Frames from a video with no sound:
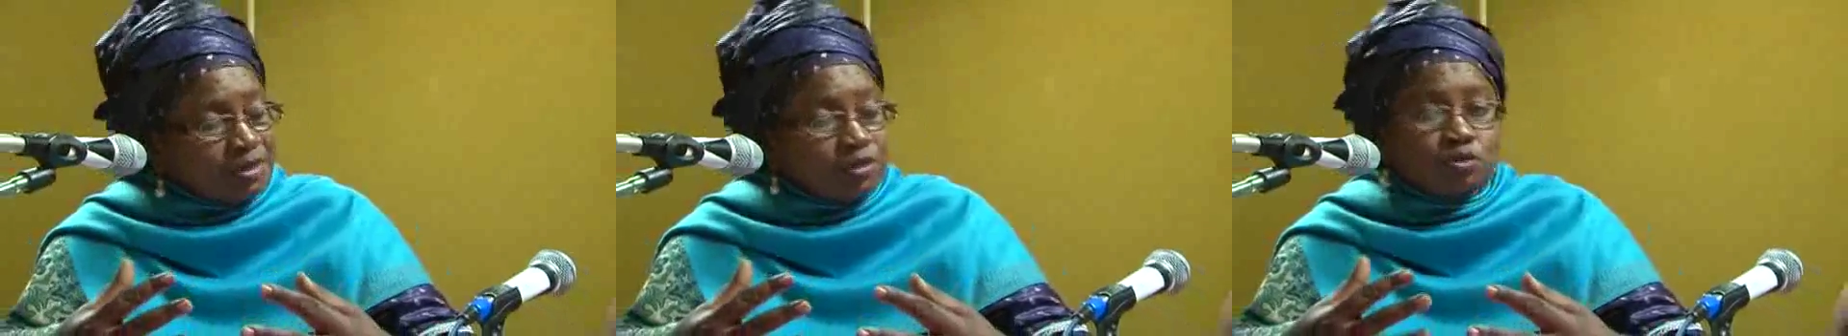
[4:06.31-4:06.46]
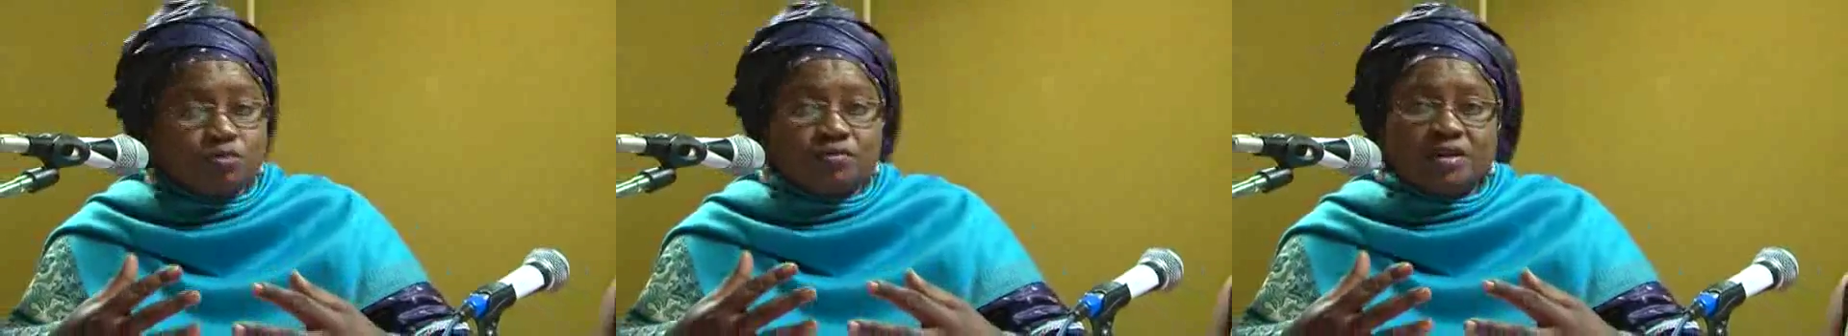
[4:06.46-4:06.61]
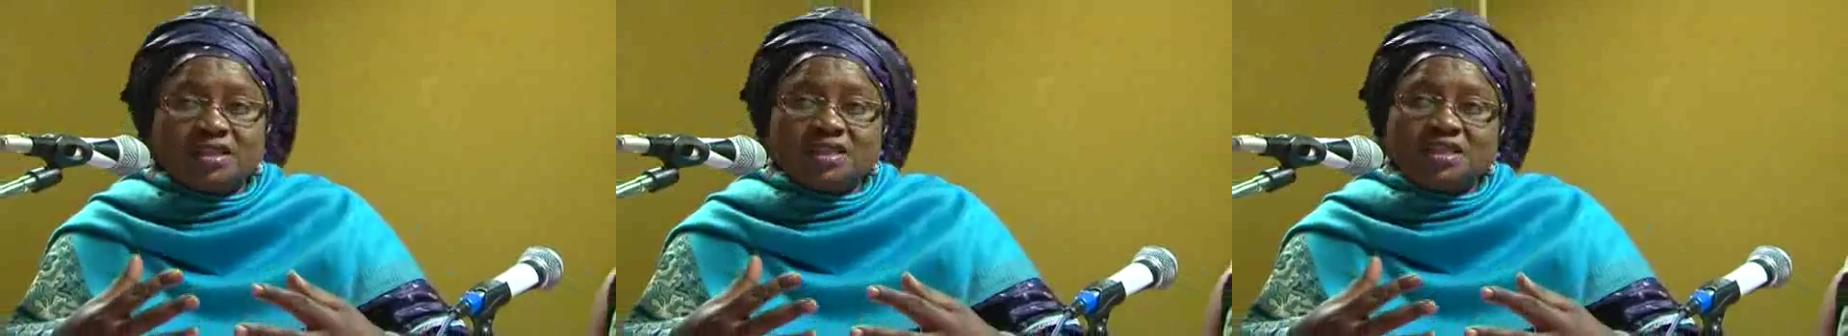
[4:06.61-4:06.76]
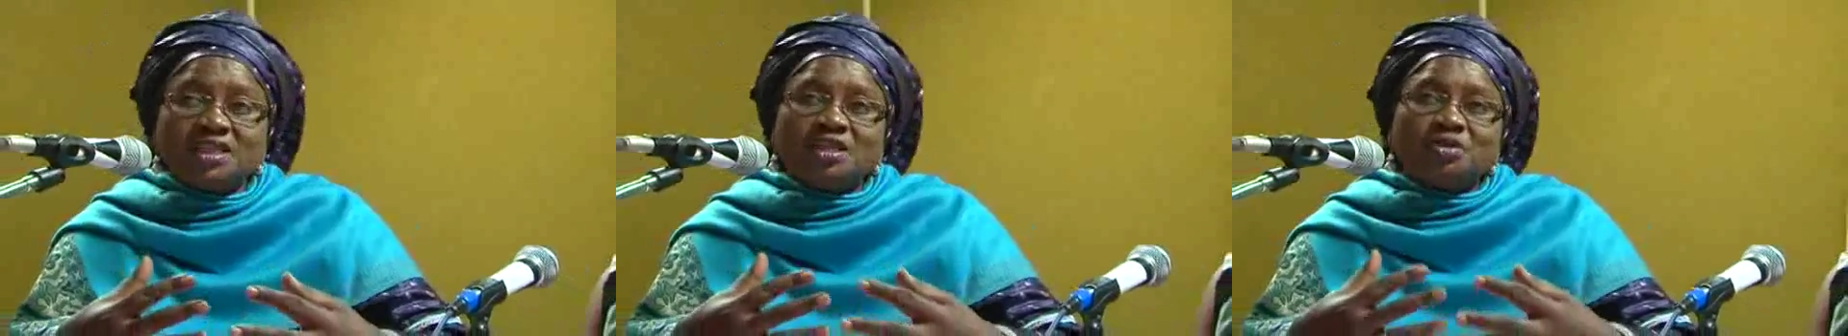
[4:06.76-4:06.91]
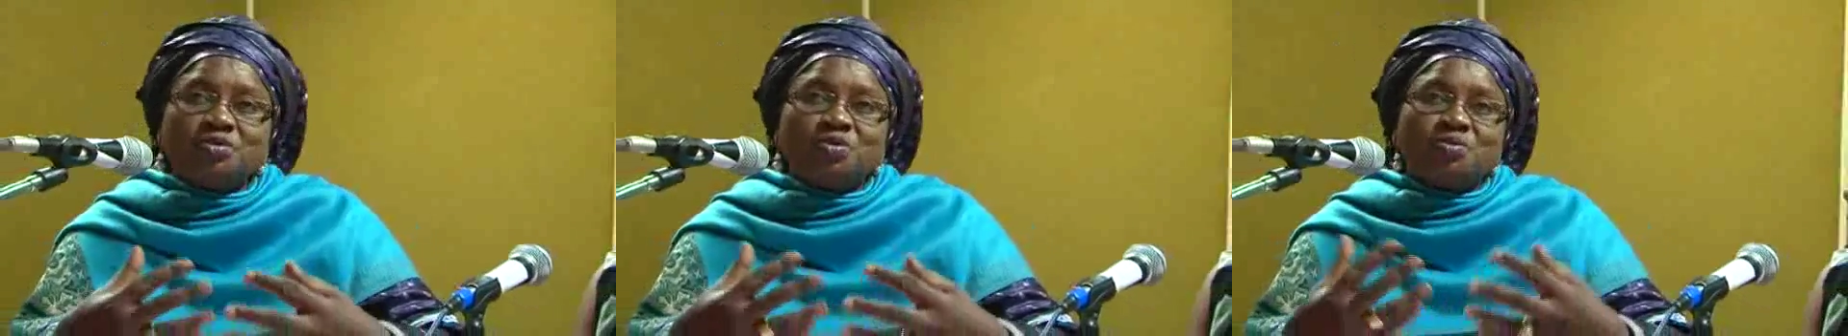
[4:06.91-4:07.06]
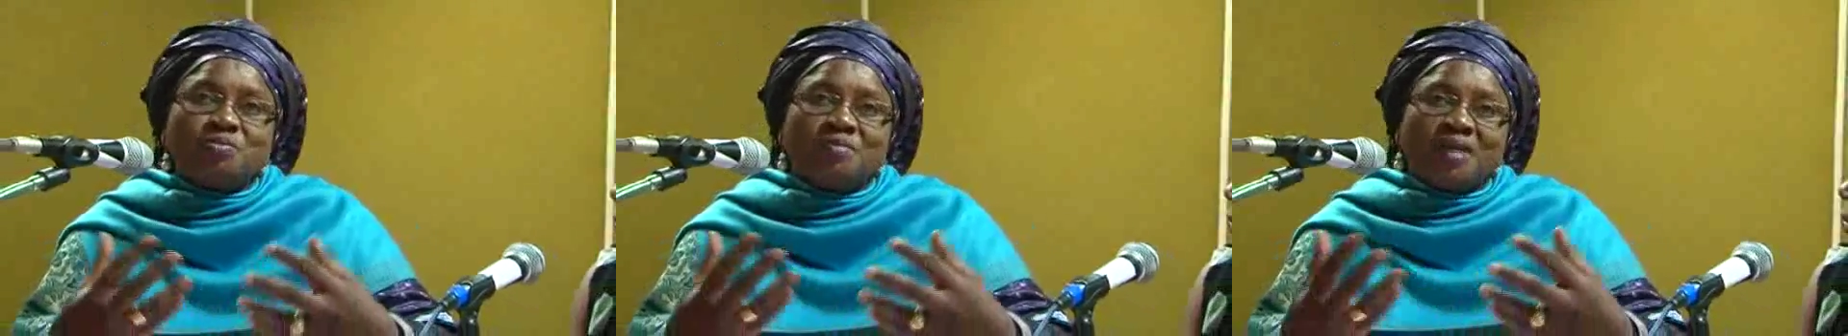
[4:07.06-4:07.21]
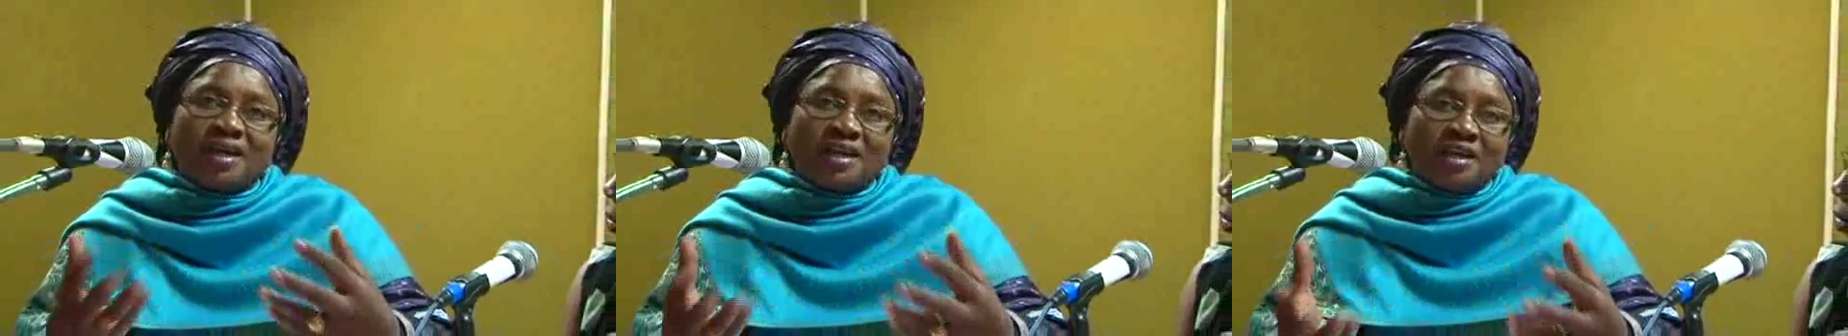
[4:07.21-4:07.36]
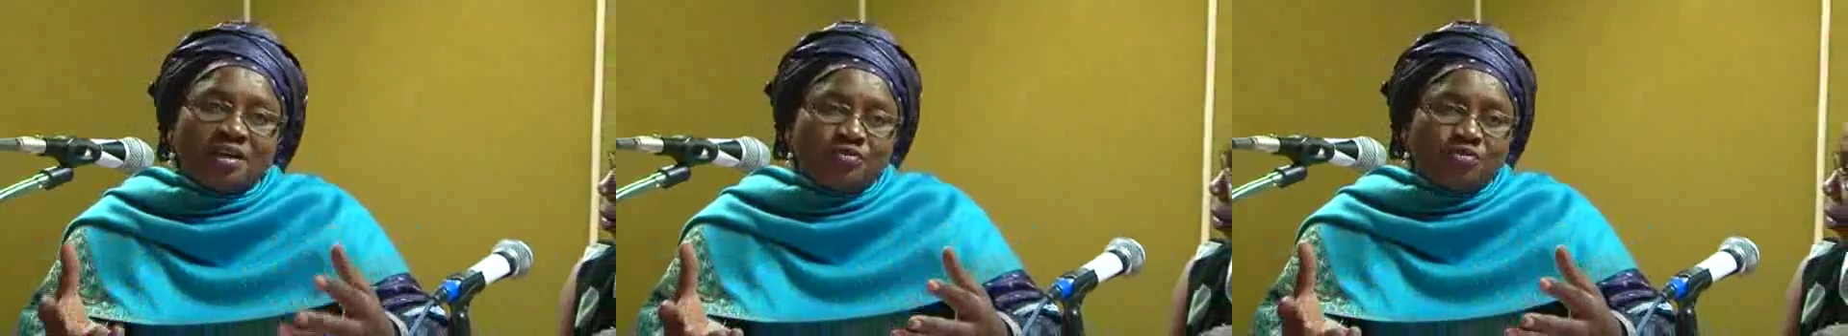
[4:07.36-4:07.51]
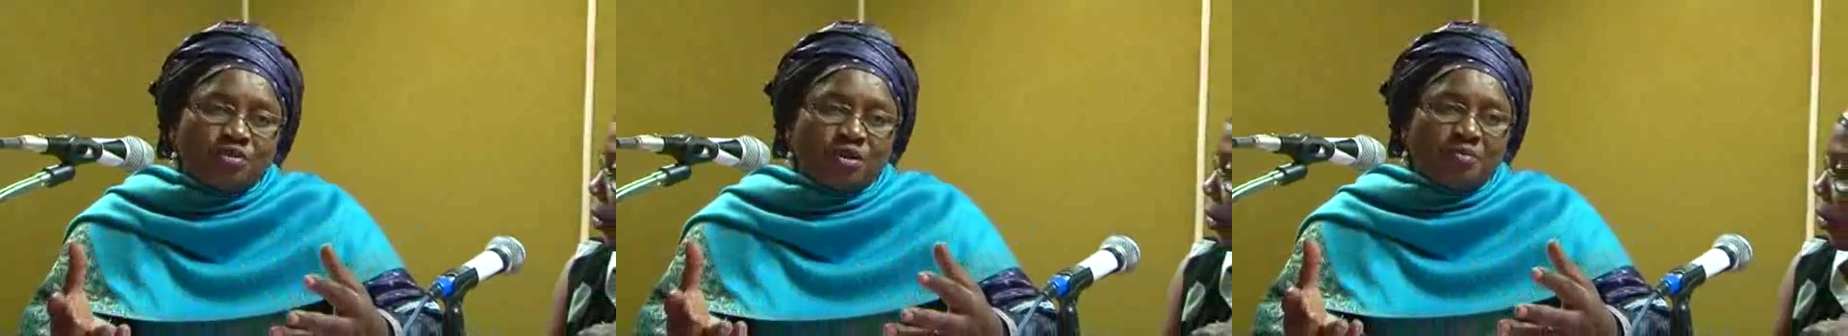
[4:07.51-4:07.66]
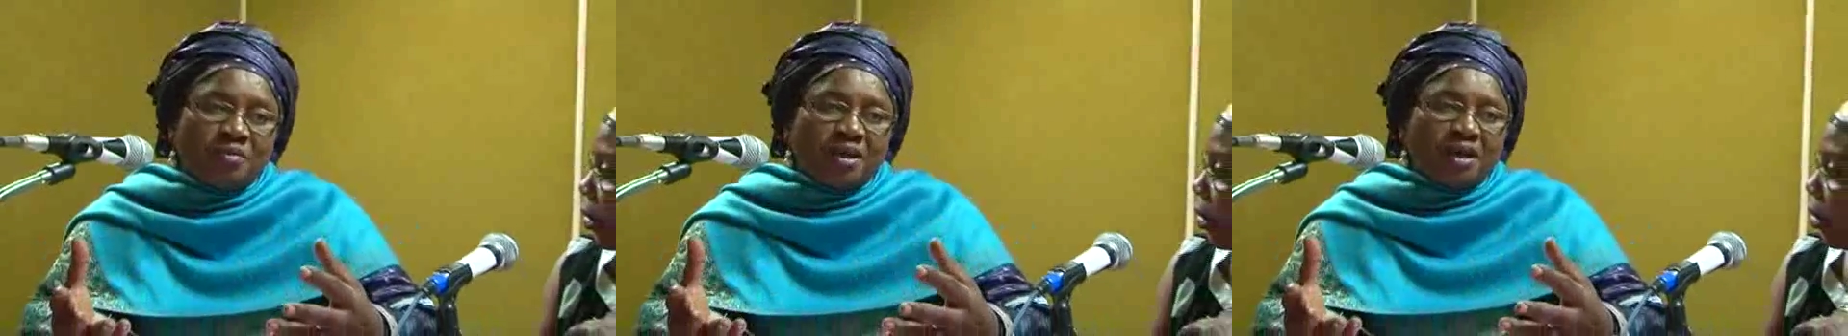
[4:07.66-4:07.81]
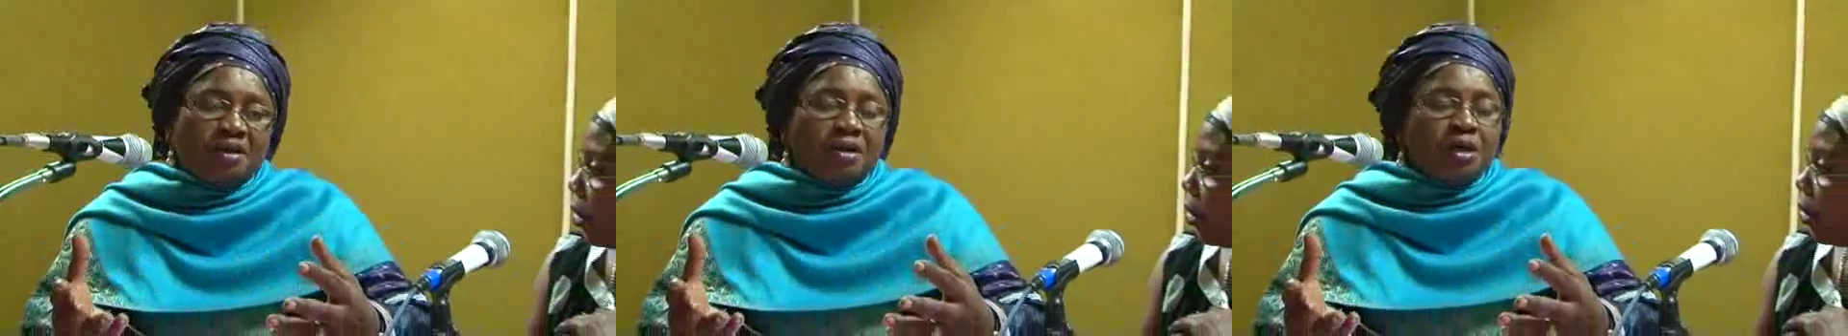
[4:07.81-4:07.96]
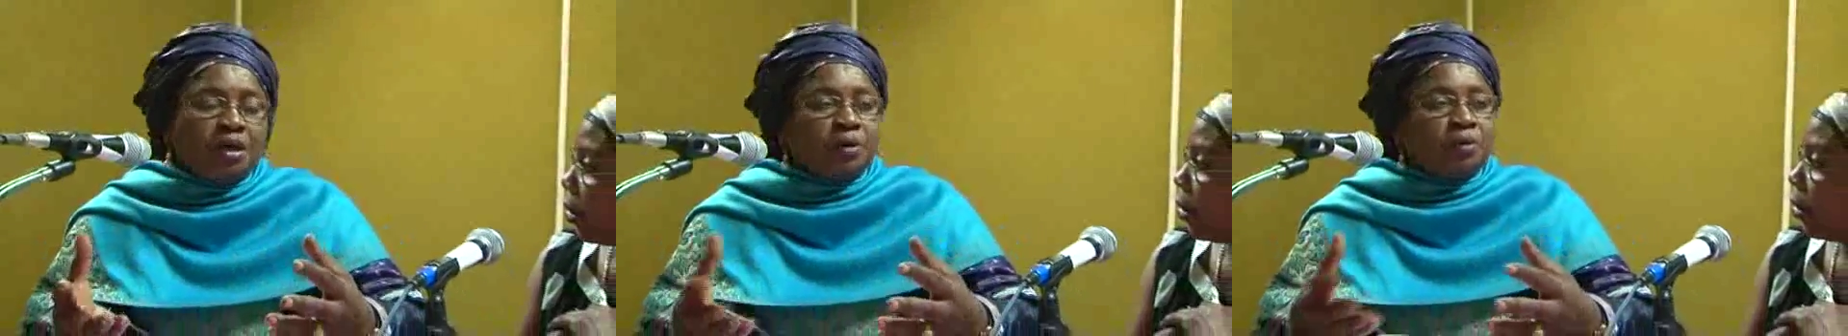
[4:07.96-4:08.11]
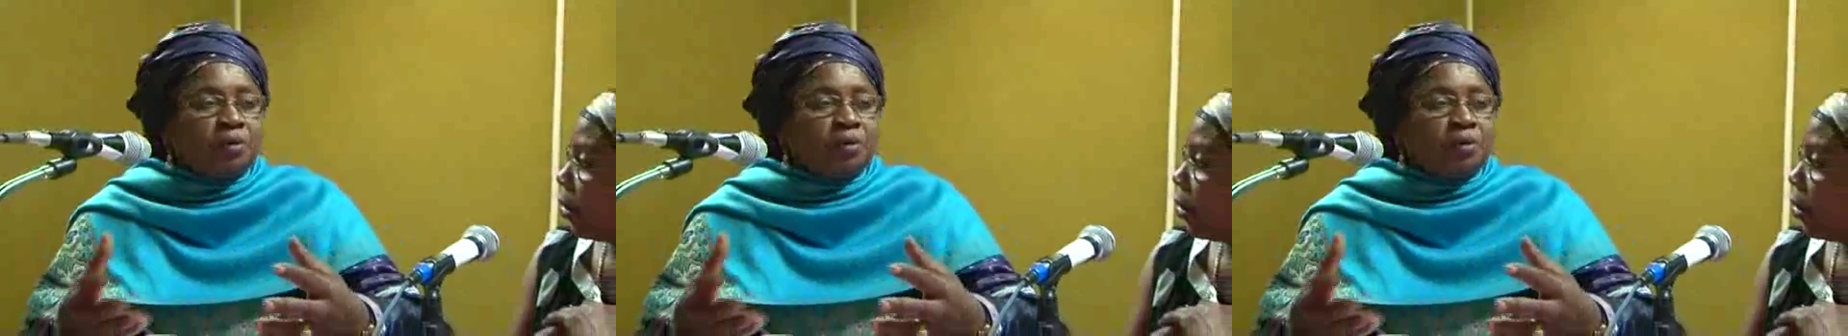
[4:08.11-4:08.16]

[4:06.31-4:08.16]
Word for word: parce que souvent c'est des groupements informels